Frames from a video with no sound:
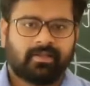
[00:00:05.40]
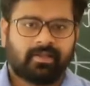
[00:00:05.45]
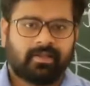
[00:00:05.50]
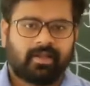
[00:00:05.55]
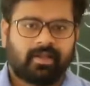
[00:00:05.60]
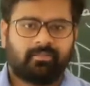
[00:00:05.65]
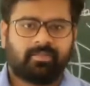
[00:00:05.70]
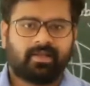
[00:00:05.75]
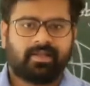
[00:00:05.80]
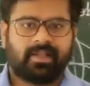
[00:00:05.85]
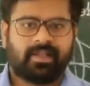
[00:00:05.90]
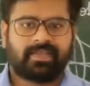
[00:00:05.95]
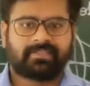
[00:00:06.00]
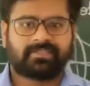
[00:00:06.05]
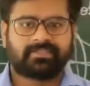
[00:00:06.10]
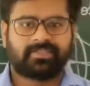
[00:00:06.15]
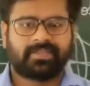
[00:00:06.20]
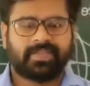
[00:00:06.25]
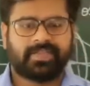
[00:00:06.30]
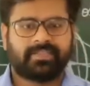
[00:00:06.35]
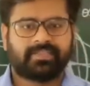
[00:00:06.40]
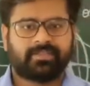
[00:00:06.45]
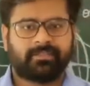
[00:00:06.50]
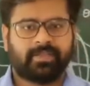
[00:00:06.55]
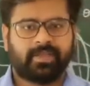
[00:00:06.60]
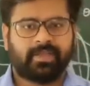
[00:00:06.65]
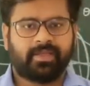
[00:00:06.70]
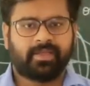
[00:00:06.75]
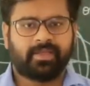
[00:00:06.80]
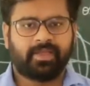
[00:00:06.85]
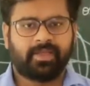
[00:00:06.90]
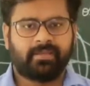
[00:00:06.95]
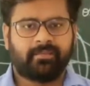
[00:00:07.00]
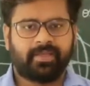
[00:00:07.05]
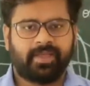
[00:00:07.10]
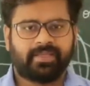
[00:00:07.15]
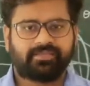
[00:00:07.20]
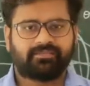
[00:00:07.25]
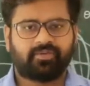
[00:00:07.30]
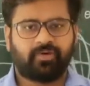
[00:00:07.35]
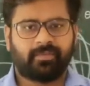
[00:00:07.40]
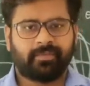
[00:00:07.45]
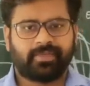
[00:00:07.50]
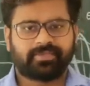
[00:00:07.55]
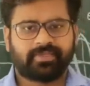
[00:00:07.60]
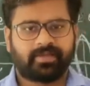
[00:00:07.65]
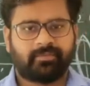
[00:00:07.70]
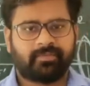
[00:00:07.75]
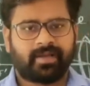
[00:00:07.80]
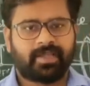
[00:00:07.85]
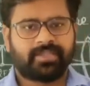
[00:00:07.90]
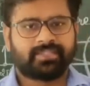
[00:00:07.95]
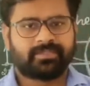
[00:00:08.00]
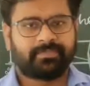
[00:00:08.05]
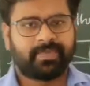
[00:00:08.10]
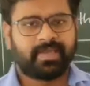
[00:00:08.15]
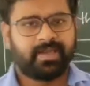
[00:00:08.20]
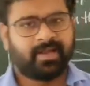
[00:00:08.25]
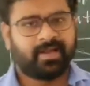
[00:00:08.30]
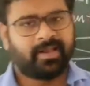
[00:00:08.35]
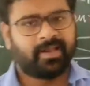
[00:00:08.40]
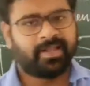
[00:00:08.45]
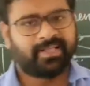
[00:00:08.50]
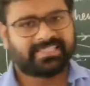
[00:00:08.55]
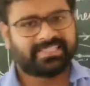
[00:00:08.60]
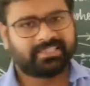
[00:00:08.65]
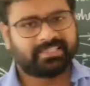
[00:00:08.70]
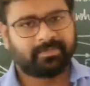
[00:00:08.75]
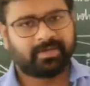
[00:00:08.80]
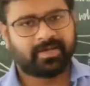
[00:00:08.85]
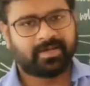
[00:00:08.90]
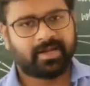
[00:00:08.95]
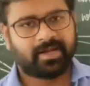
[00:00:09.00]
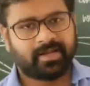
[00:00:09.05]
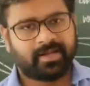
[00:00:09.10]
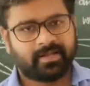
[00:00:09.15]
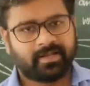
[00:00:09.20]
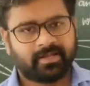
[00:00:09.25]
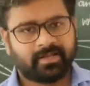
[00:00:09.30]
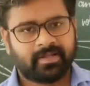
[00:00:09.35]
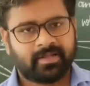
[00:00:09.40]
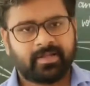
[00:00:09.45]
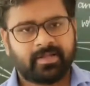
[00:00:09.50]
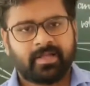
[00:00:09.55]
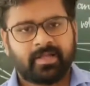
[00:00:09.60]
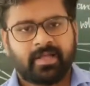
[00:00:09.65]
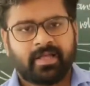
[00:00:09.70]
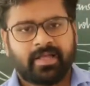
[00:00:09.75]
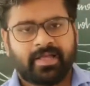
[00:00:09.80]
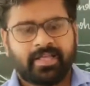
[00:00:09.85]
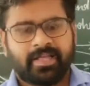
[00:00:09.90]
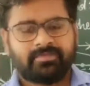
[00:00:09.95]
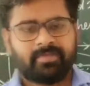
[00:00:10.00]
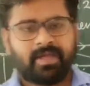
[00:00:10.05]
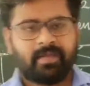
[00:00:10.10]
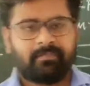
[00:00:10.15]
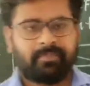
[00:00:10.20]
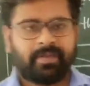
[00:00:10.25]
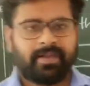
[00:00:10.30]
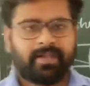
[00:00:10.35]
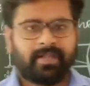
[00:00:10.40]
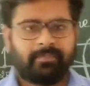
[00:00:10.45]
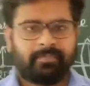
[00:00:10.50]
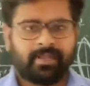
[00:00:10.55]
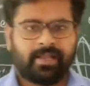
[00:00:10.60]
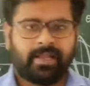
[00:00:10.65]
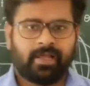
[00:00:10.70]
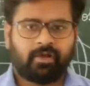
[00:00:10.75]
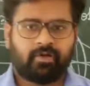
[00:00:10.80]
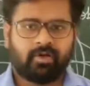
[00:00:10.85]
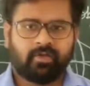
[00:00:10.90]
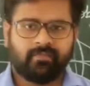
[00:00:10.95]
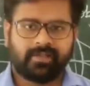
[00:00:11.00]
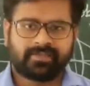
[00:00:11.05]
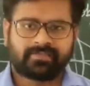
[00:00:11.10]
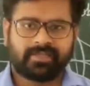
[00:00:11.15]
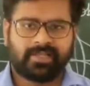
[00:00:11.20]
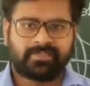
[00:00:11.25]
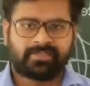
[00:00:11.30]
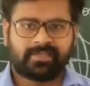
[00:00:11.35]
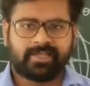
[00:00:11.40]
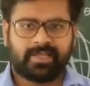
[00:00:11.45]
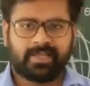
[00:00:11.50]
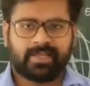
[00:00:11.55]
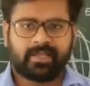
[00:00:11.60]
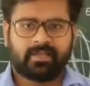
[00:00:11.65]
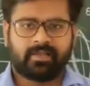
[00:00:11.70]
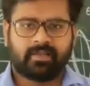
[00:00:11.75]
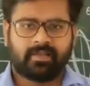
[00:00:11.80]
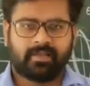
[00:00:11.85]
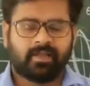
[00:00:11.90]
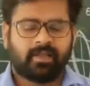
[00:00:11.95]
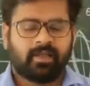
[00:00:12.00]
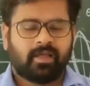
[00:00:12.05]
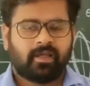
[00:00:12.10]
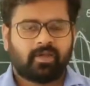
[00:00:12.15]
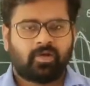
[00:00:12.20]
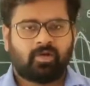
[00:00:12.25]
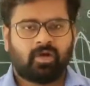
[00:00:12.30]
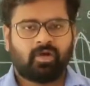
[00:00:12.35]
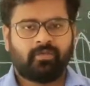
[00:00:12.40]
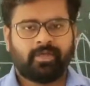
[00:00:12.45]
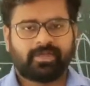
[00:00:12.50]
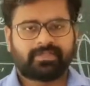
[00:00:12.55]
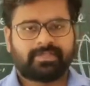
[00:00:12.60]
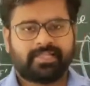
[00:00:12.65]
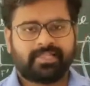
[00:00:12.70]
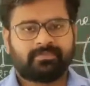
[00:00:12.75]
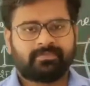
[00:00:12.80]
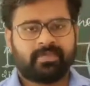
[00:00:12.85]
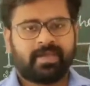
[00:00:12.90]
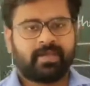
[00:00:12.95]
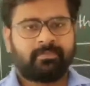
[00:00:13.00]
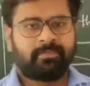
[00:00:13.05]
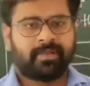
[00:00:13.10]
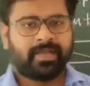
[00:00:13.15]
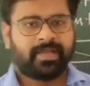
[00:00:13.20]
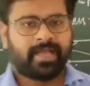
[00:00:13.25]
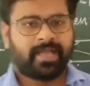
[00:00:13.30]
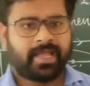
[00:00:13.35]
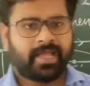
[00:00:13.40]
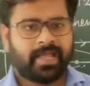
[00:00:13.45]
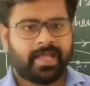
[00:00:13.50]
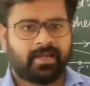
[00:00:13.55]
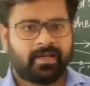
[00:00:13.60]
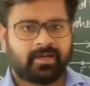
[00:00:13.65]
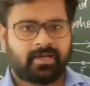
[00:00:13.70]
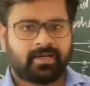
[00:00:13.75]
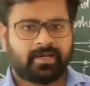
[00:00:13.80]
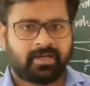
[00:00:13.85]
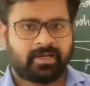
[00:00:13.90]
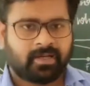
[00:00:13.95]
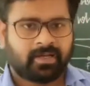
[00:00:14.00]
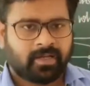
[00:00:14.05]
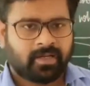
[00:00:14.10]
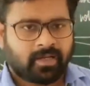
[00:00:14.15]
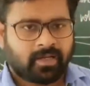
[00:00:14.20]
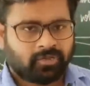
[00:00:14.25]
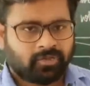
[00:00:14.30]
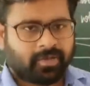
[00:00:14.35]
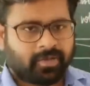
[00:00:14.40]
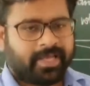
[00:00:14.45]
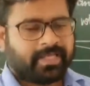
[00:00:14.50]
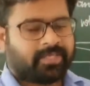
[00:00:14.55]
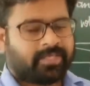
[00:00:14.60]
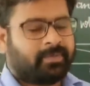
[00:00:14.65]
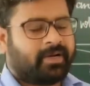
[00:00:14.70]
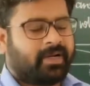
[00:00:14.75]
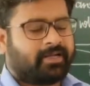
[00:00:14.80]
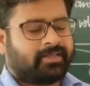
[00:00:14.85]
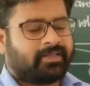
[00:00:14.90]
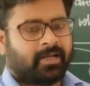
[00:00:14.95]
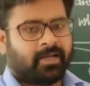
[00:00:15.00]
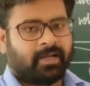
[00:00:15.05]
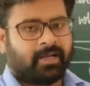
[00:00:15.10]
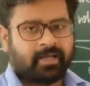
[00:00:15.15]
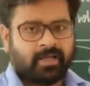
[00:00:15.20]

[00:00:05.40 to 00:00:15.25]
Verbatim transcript: हम क्लास टेंथ में इमेज फॉर्मेशन बाय स्पेरिकल लेंसेज पढ़ रहे हैं इसमें अपन ने पहले कॉन्वेक्स लेंस लिया है कॉन्वेक्स लेंस में अपन ने एक जो केस पढ़ा था